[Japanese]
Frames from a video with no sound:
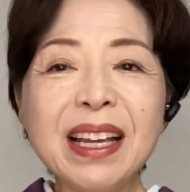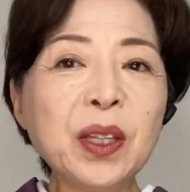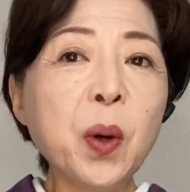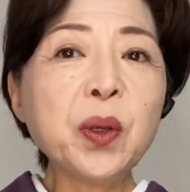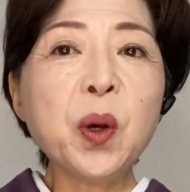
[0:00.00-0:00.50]

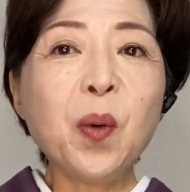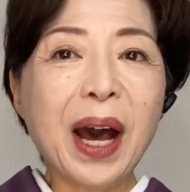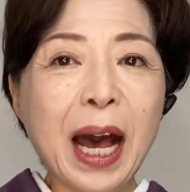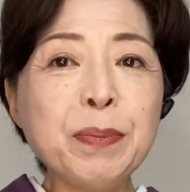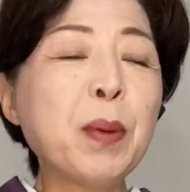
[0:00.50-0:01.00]
東京
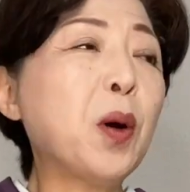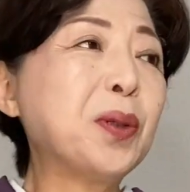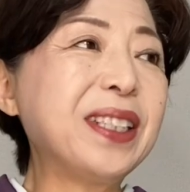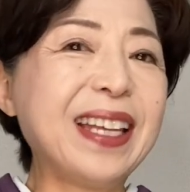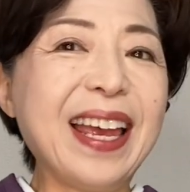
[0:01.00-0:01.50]
は雨も降っ
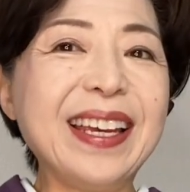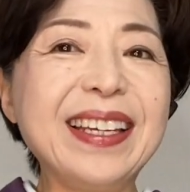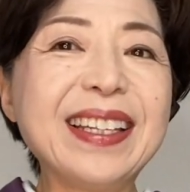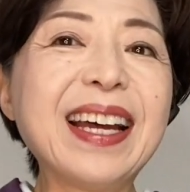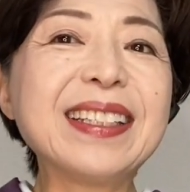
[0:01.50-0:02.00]
て
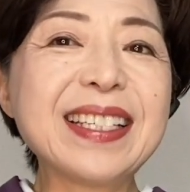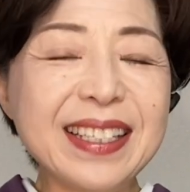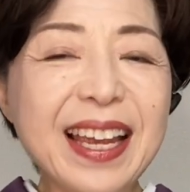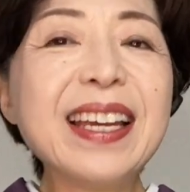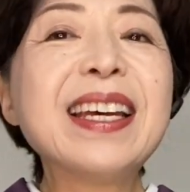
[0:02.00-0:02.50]
いたんです
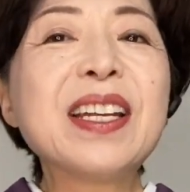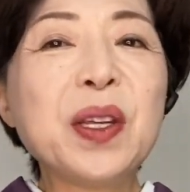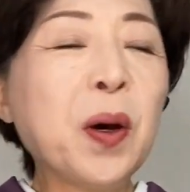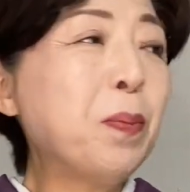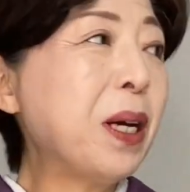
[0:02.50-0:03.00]
ね。
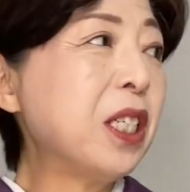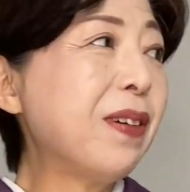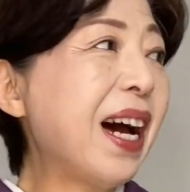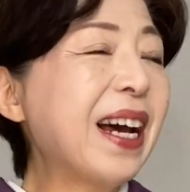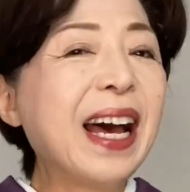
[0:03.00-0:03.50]
日本橋
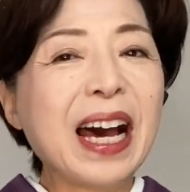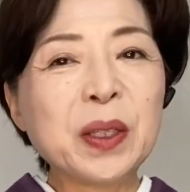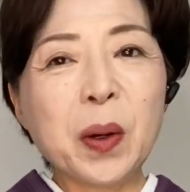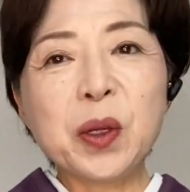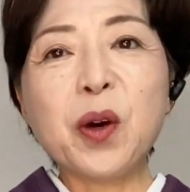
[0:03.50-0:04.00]
は、あ
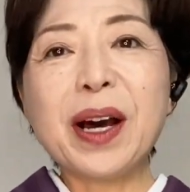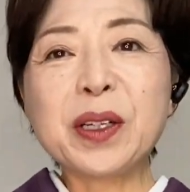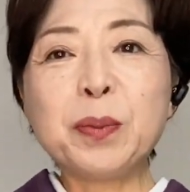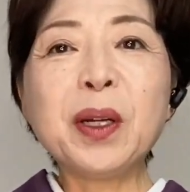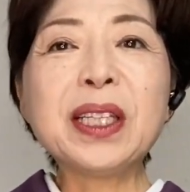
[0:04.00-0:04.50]
の、今日は
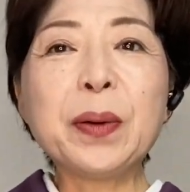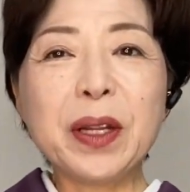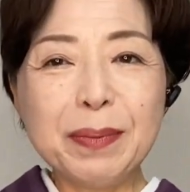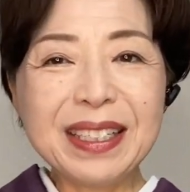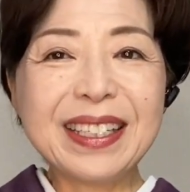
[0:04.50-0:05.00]
曇ってお
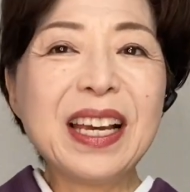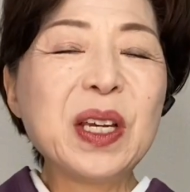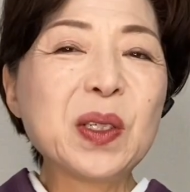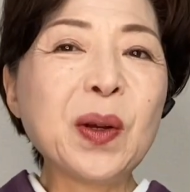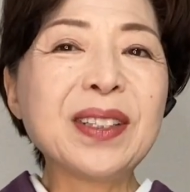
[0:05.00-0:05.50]
ります。
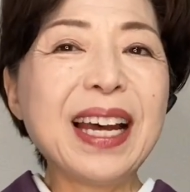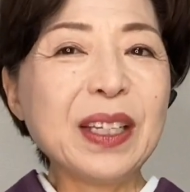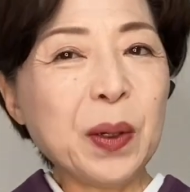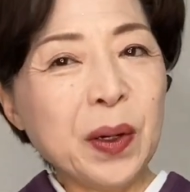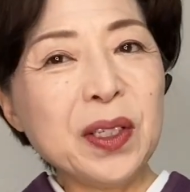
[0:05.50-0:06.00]
そんな
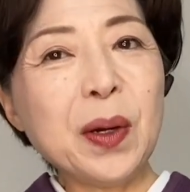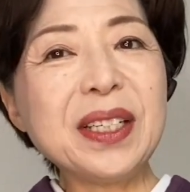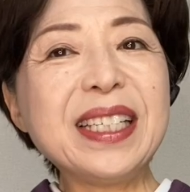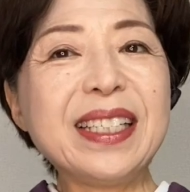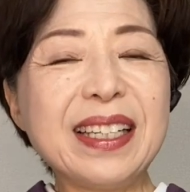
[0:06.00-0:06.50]
どんよ
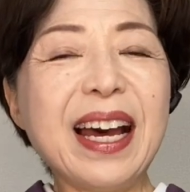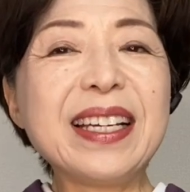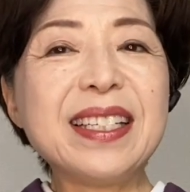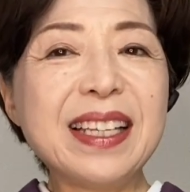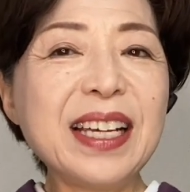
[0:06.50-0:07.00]
りした
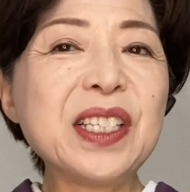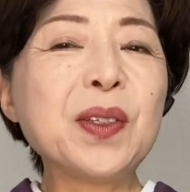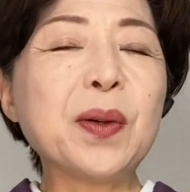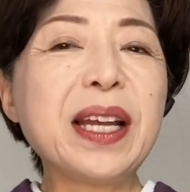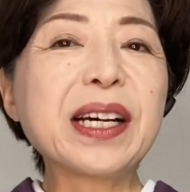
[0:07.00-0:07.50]
日差し
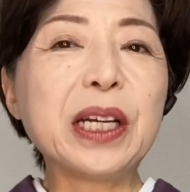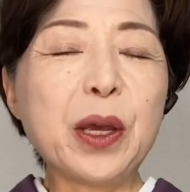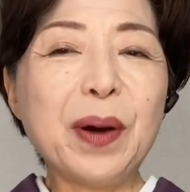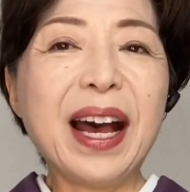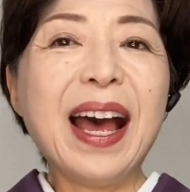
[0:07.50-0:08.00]
の中
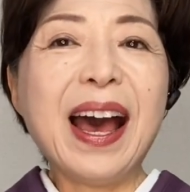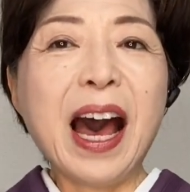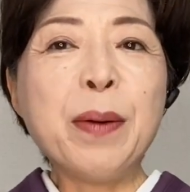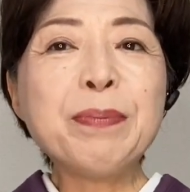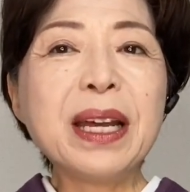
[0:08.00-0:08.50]
では、
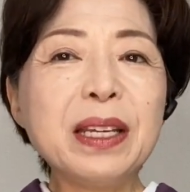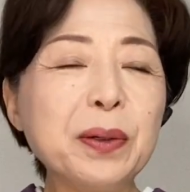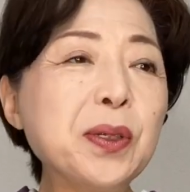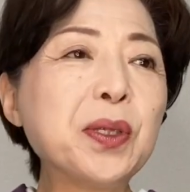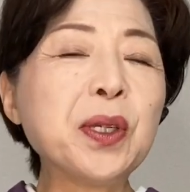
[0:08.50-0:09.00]
あんまり
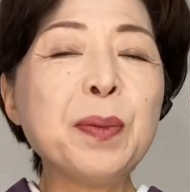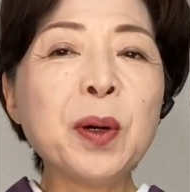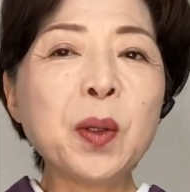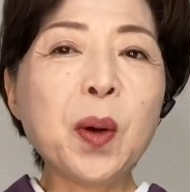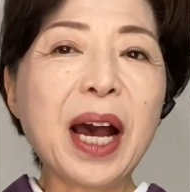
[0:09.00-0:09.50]
薄い
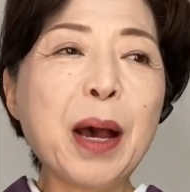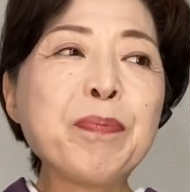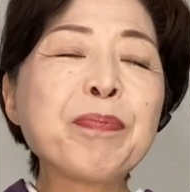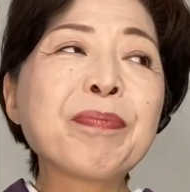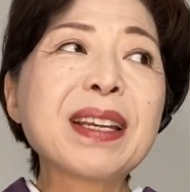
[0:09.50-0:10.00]
ものが
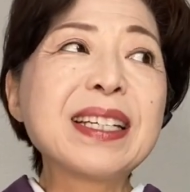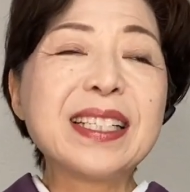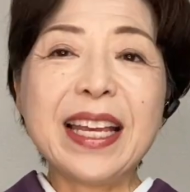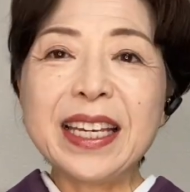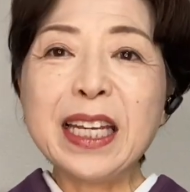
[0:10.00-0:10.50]

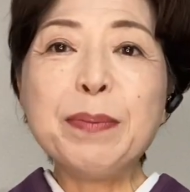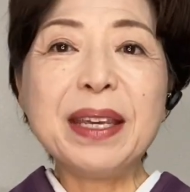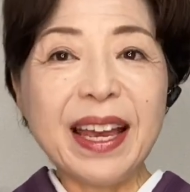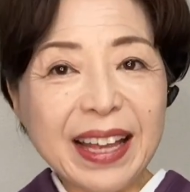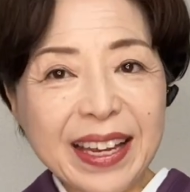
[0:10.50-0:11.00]
素敵に
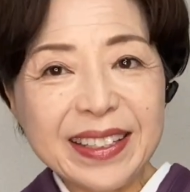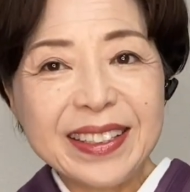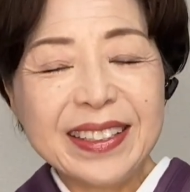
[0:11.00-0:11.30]
見えない。